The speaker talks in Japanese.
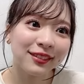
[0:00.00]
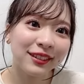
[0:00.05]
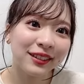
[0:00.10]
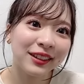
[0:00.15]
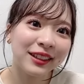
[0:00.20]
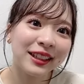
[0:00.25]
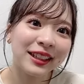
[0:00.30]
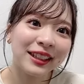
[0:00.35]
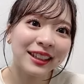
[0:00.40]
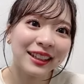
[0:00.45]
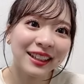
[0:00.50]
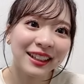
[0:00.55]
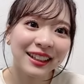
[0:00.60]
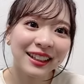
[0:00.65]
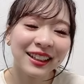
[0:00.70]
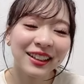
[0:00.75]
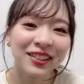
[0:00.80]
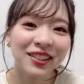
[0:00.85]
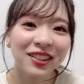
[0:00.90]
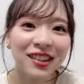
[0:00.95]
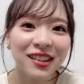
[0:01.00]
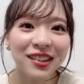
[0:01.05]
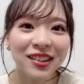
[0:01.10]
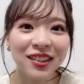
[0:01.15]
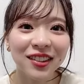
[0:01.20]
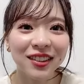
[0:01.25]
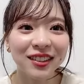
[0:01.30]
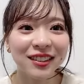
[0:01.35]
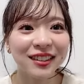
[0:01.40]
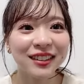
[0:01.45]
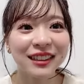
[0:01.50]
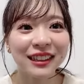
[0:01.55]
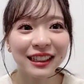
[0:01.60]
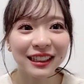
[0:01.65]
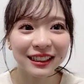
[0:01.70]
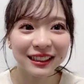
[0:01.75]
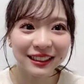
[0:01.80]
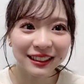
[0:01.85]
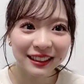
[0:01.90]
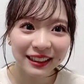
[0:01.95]
みんなで焼肉行こうっ
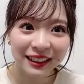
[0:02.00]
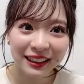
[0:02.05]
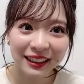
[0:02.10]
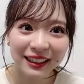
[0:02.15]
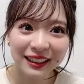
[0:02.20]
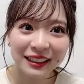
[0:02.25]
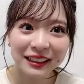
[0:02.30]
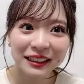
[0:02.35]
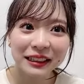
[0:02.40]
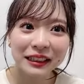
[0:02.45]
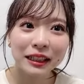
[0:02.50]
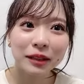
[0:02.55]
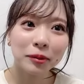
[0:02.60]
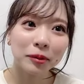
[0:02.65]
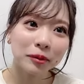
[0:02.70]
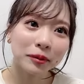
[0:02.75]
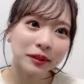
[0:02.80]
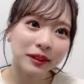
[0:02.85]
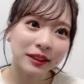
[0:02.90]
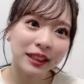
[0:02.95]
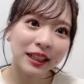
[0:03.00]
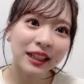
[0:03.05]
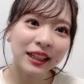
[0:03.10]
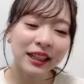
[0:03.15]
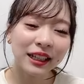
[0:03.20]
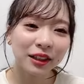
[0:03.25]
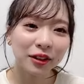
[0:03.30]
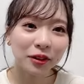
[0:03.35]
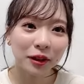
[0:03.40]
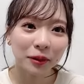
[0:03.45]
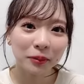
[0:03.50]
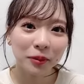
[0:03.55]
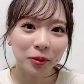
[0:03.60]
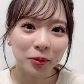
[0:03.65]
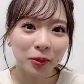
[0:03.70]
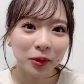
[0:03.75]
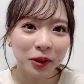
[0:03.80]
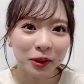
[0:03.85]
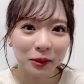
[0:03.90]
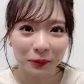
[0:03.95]
てでも前回の半身
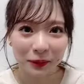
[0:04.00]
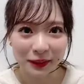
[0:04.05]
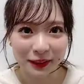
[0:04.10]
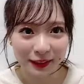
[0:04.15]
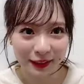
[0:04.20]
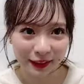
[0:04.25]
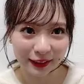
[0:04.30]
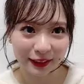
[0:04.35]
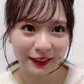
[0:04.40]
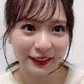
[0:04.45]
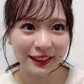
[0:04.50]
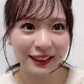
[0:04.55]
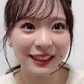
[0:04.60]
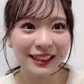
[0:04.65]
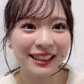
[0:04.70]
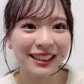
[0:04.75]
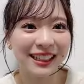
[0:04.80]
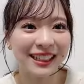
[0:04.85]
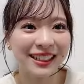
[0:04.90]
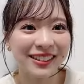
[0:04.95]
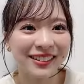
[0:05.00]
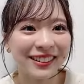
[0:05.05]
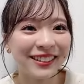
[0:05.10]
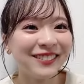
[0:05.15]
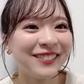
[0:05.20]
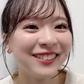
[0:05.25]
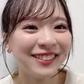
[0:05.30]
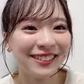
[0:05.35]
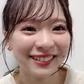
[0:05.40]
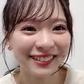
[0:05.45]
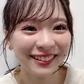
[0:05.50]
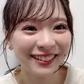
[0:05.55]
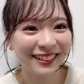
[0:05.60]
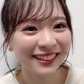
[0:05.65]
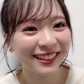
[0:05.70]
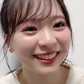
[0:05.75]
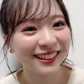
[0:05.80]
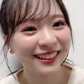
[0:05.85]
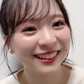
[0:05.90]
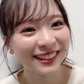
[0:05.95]
覚えてますか前回のァミの時
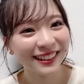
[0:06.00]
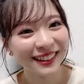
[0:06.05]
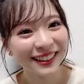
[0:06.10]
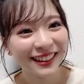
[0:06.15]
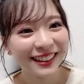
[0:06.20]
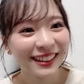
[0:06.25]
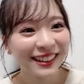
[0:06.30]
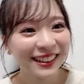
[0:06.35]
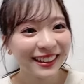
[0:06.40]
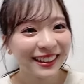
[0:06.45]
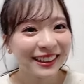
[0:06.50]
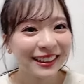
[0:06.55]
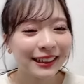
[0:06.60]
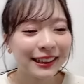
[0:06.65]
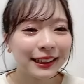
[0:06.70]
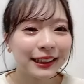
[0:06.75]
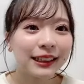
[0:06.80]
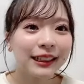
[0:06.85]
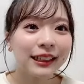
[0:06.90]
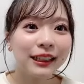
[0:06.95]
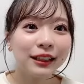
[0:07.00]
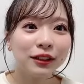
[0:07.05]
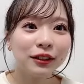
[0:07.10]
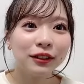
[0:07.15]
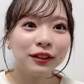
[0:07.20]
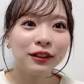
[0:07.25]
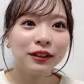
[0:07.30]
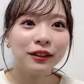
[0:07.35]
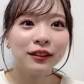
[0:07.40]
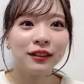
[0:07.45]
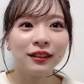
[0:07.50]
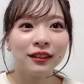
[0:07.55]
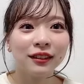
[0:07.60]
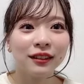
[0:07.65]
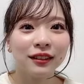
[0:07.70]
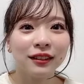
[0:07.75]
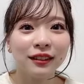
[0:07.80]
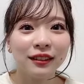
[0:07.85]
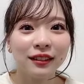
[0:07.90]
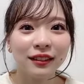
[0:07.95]
に焼
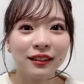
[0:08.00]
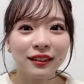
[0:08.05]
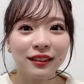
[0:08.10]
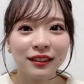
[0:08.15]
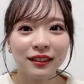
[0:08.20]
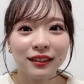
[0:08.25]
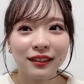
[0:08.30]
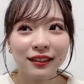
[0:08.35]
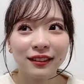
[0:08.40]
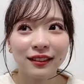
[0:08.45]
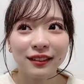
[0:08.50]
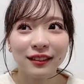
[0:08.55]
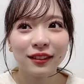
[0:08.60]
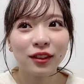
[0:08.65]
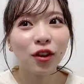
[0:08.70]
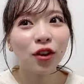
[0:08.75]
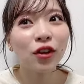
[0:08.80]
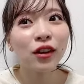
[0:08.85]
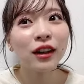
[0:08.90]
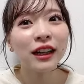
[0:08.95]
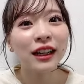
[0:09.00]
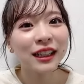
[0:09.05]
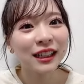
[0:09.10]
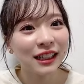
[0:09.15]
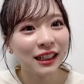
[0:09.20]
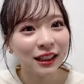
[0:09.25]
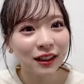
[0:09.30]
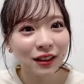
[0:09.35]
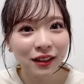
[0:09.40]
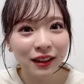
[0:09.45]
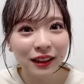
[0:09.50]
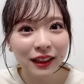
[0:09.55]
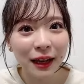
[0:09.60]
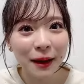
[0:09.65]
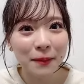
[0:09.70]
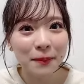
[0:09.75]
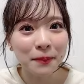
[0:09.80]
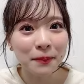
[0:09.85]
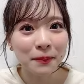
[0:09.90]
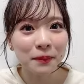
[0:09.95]
肉豪華焼肉
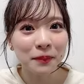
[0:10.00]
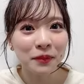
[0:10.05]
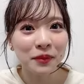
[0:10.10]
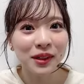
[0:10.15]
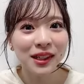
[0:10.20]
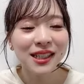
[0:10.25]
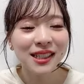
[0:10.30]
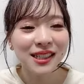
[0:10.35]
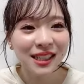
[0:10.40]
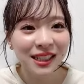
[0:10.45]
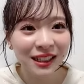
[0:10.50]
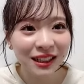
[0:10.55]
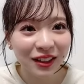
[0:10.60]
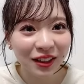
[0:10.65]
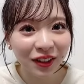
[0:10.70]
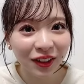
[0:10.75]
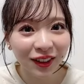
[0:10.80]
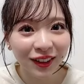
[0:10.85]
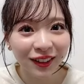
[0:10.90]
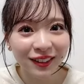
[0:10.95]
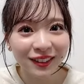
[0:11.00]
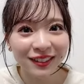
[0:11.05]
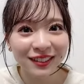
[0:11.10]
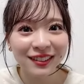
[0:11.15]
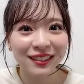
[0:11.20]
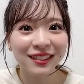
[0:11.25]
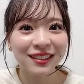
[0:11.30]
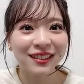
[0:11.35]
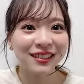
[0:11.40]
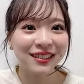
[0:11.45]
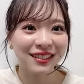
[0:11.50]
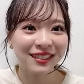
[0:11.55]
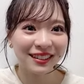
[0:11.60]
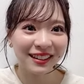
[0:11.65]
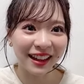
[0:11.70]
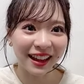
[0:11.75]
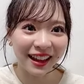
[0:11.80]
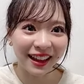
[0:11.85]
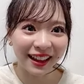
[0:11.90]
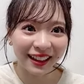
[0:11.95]
券
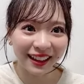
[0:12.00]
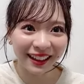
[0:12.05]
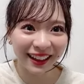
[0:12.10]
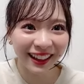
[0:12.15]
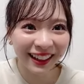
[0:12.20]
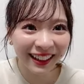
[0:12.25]
プレゼントって